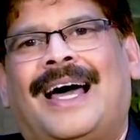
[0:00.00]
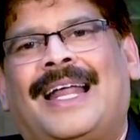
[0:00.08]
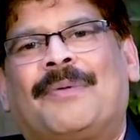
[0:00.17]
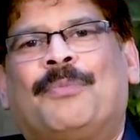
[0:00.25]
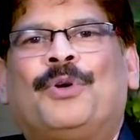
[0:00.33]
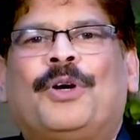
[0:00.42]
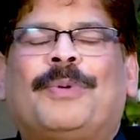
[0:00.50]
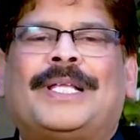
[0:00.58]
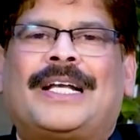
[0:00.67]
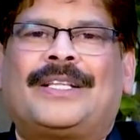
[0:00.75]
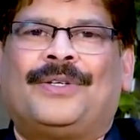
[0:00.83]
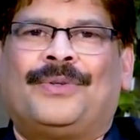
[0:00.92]
అలాగే మూడో
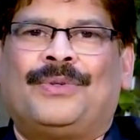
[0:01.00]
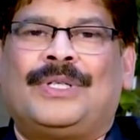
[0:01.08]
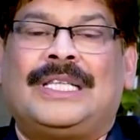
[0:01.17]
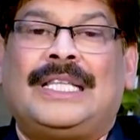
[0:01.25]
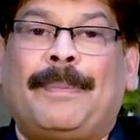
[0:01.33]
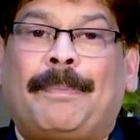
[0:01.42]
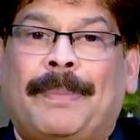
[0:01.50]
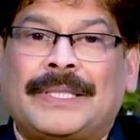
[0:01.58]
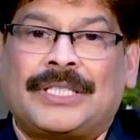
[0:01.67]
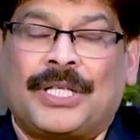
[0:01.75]
పదార్థం తిప్ప